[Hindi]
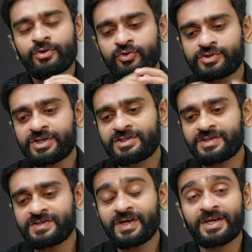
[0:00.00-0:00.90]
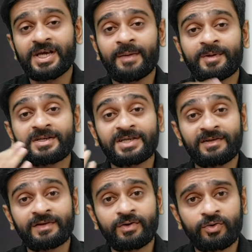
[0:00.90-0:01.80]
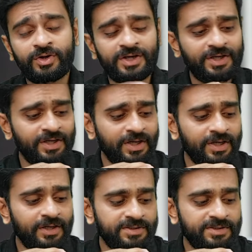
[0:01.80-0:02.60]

और दूसरी चीज़ ये कि आप यह जानते हो कि